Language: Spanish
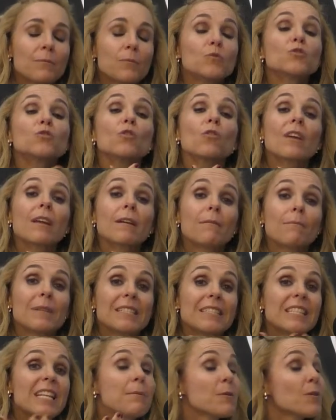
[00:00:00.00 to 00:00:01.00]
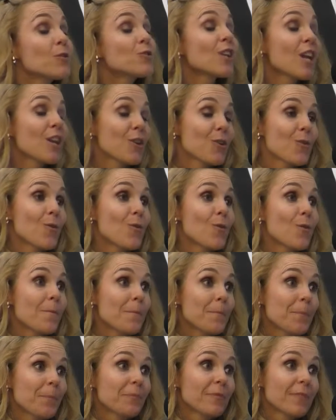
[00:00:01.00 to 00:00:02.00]
mucho de mis libros que yo,
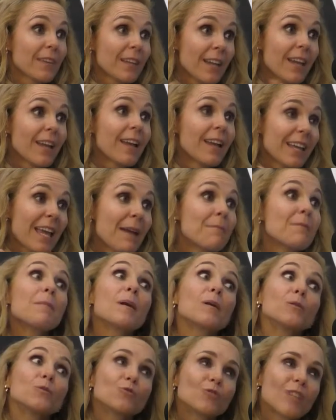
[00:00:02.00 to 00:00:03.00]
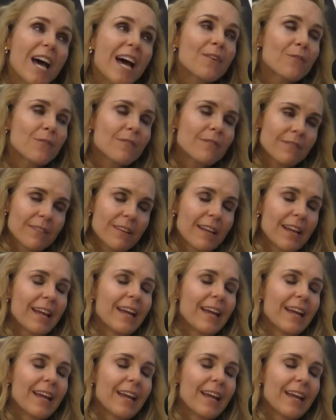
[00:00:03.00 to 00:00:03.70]
que a mí me gustaron.